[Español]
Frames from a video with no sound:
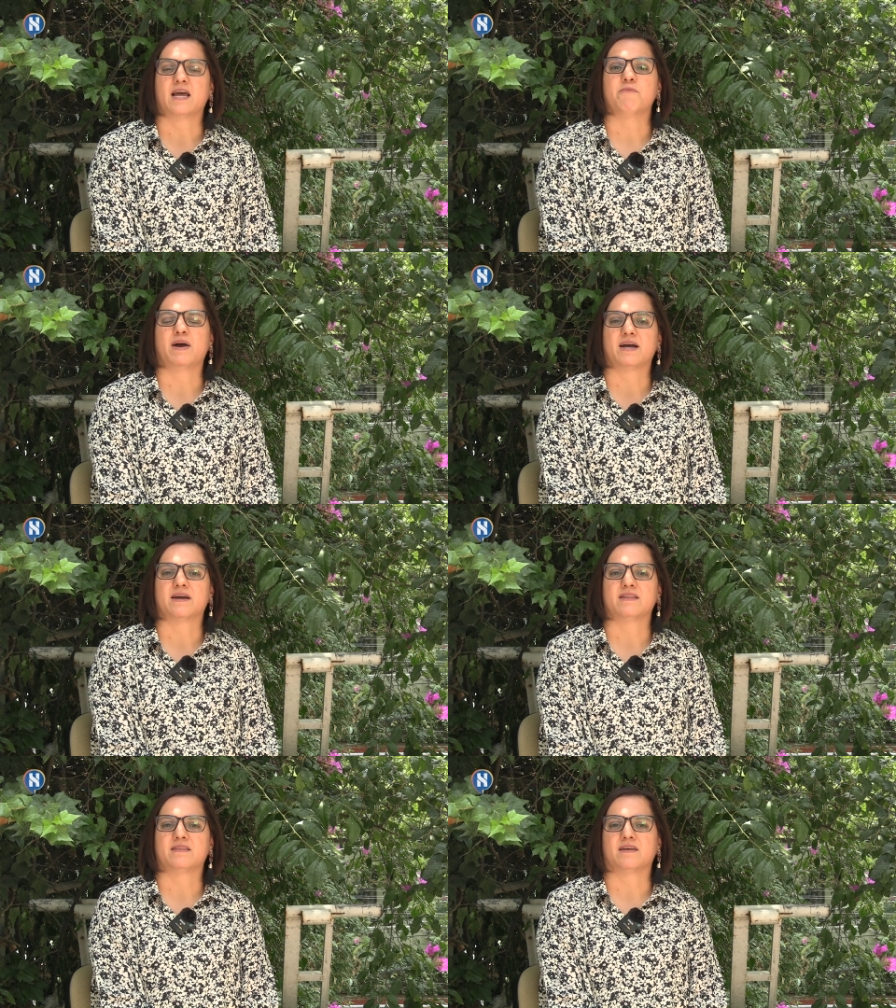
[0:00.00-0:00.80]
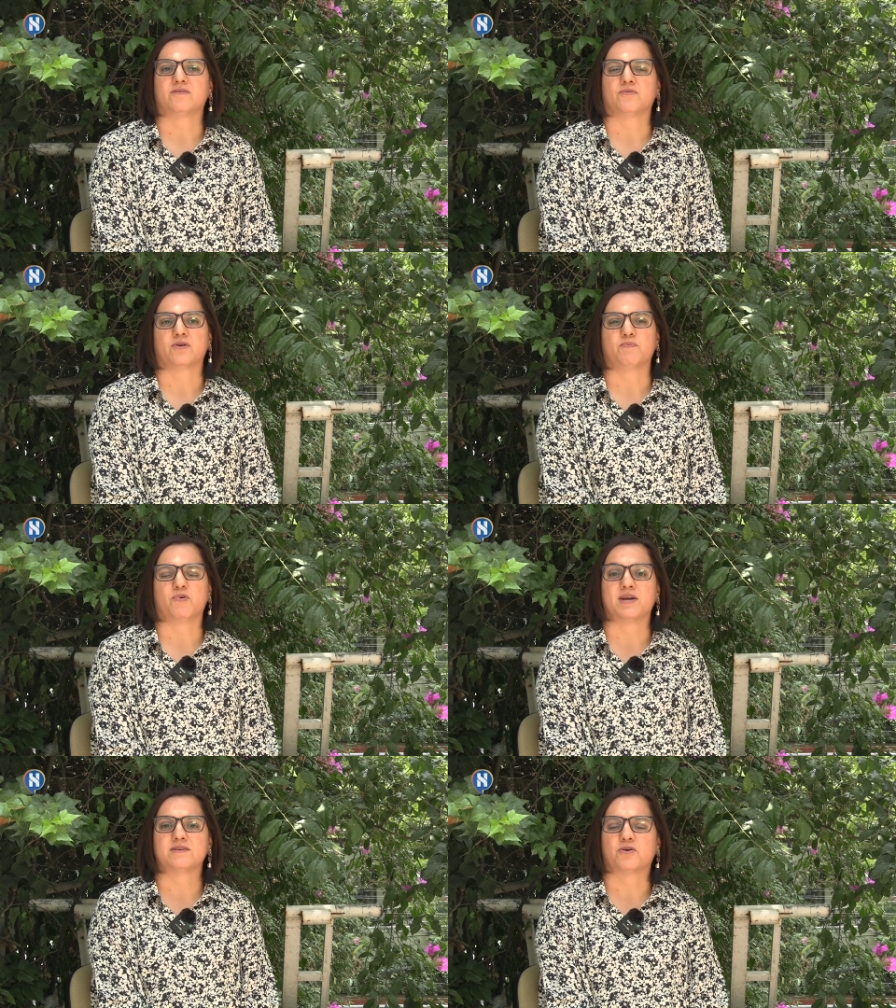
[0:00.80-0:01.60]
la imagen tanto de
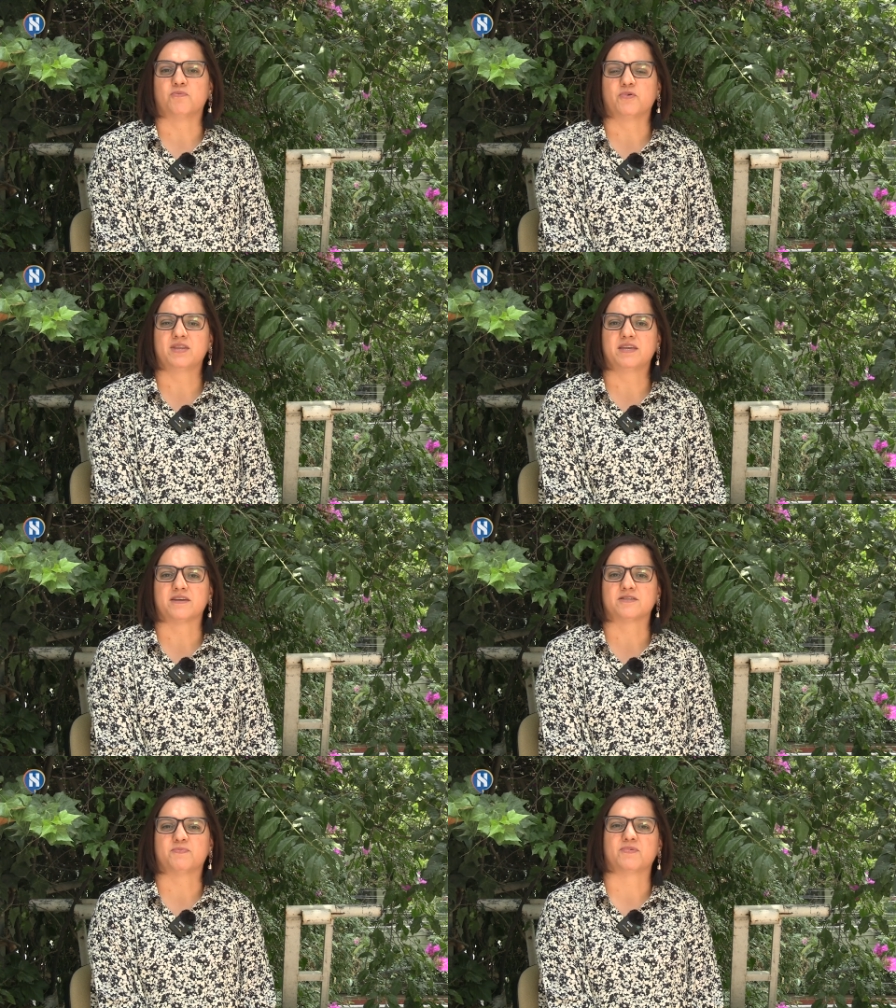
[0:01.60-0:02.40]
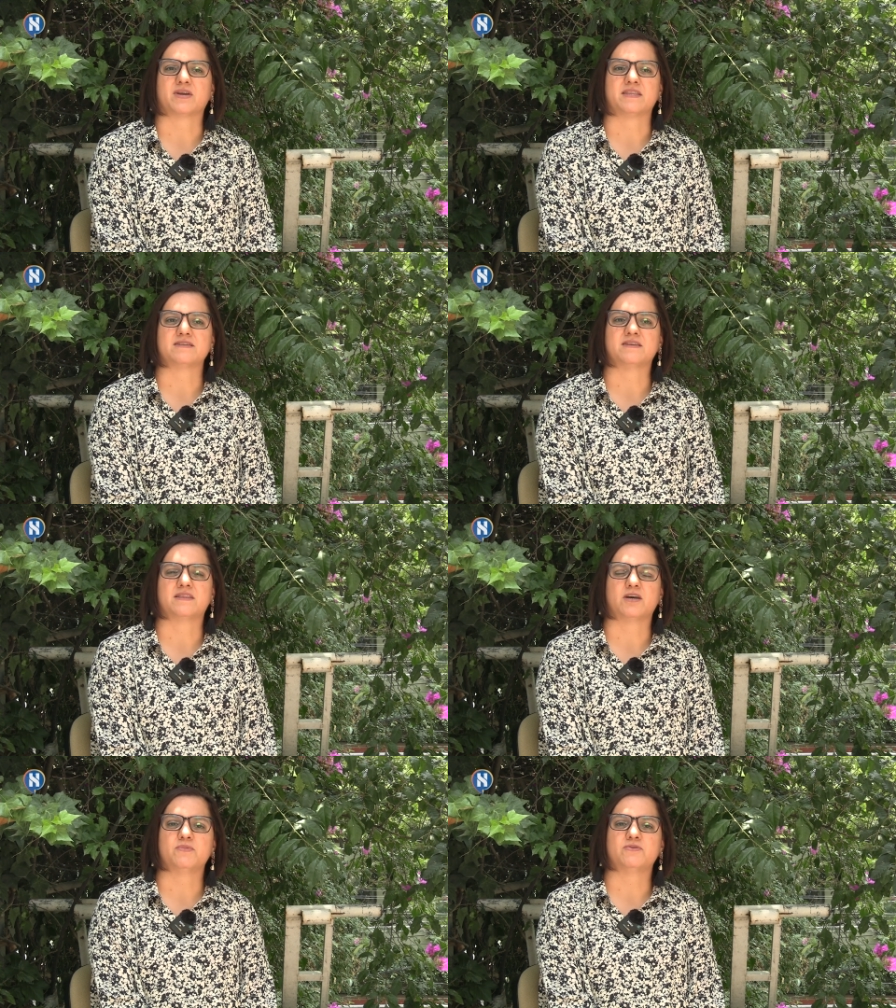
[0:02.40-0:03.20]
mujeres como niñas porque
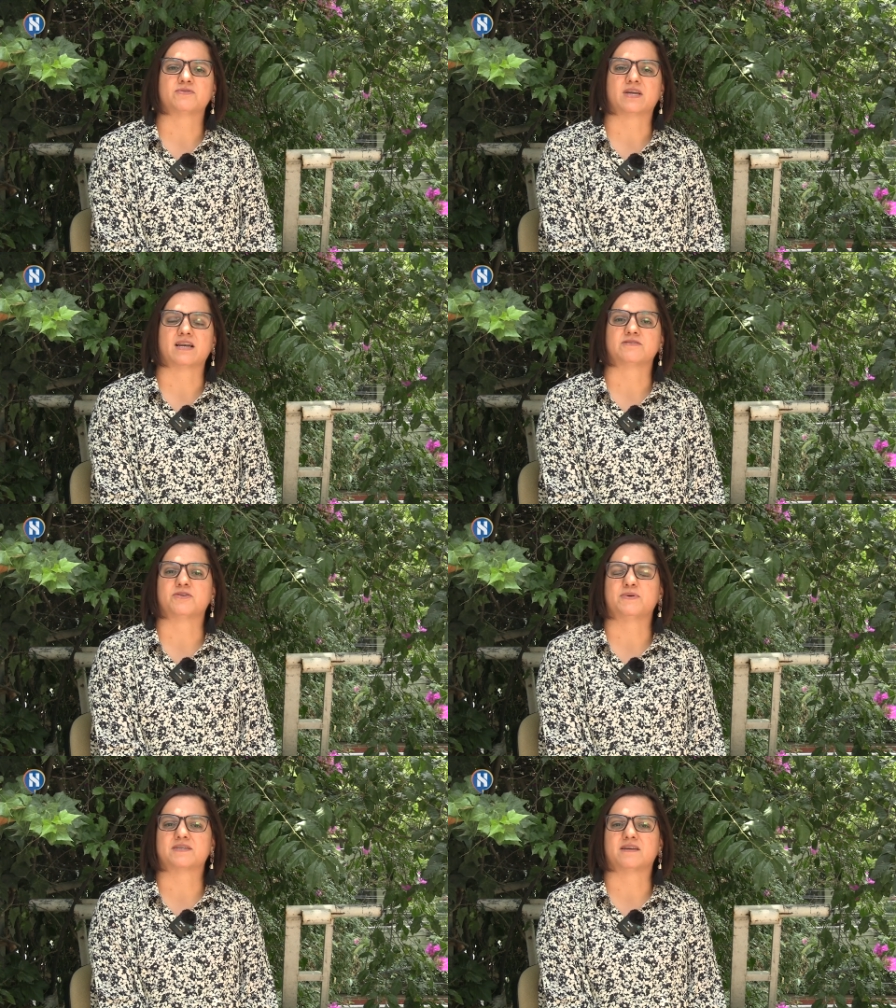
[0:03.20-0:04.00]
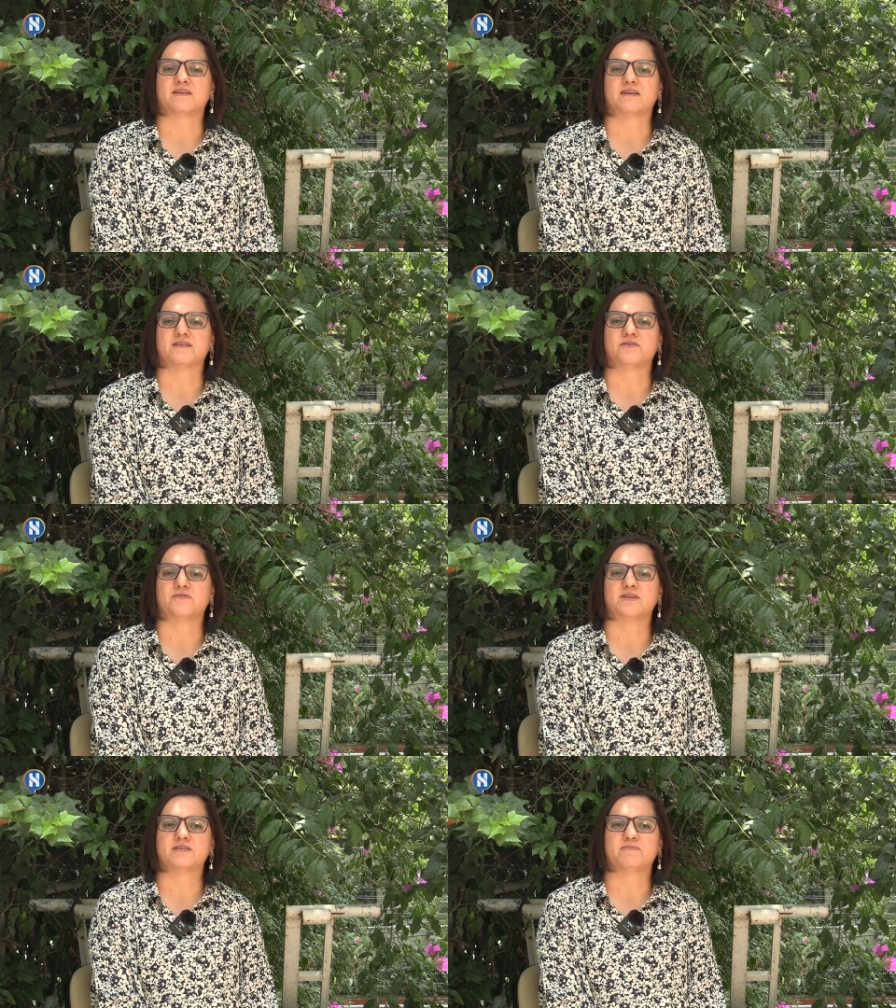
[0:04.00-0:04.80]
necesitamos que las nuevas
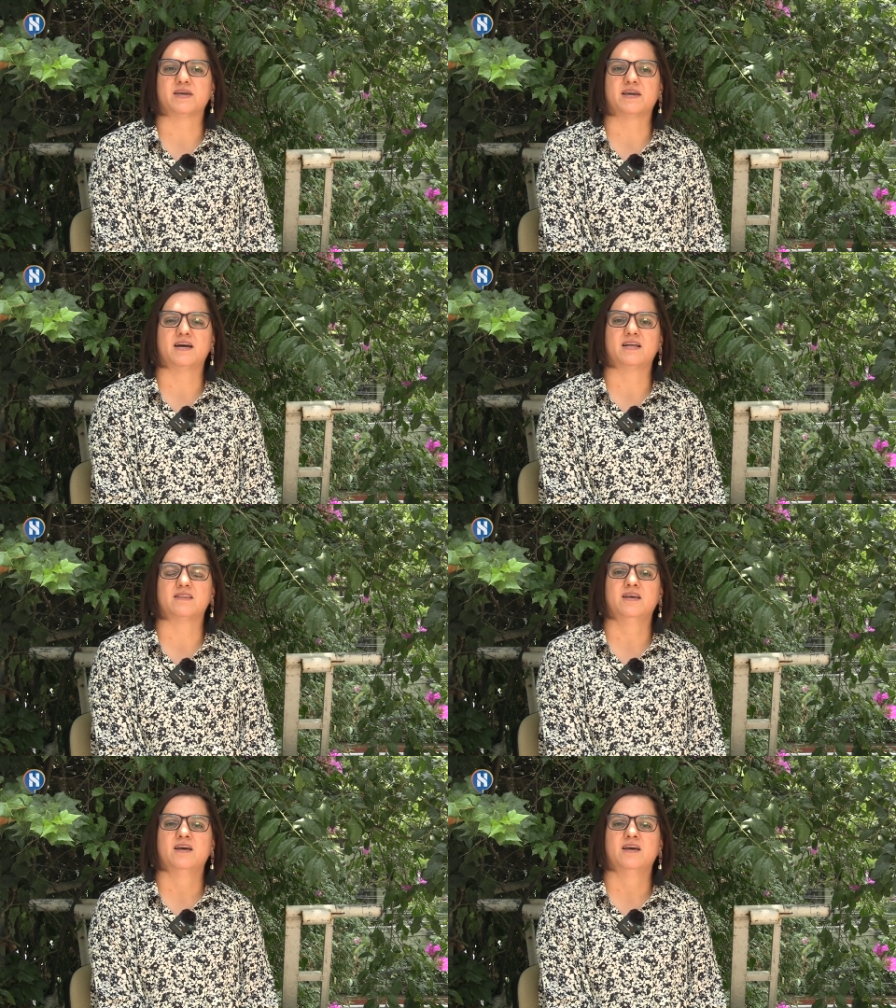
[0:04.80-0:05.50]
generaciones vean